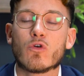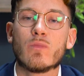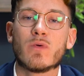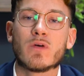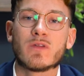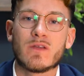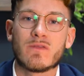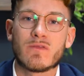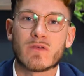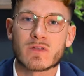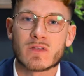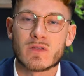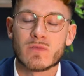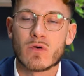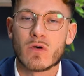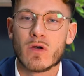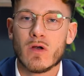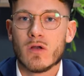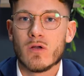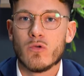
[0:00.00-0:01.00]
augmenter
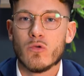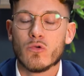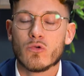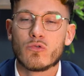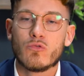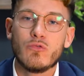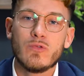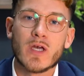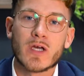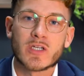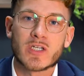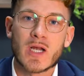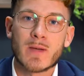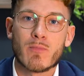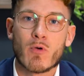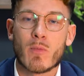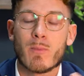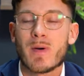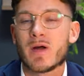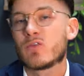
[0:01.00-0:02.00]
forcément le coût
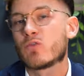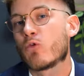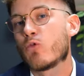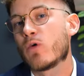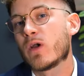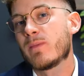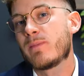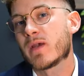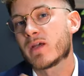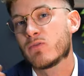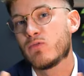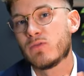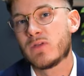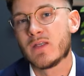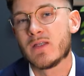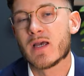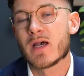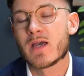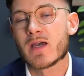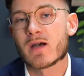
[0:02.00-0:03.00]
d'achat pour pas trop
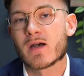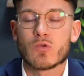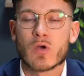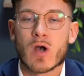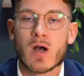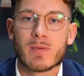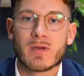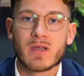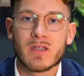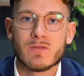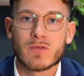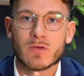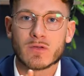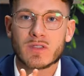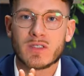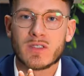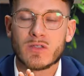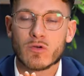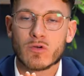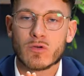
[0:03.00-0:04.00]
répercuter derrière sur un prix de
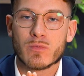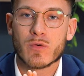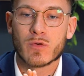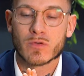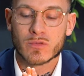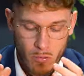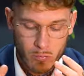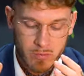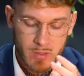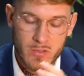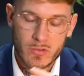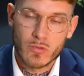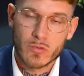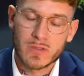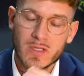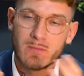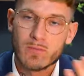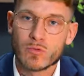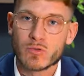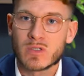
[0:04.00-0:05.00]
vente qui augmente. On est
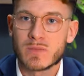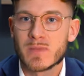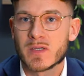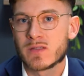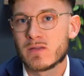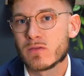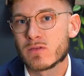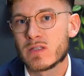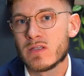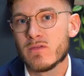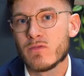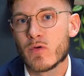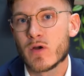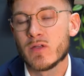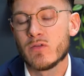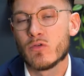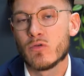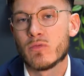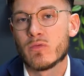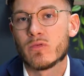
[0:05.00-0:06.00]
sur des montres maintenant qui
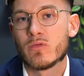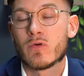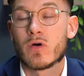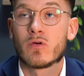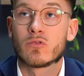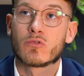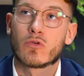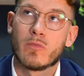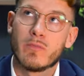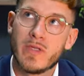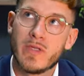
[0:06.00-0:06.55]
vont être de, entre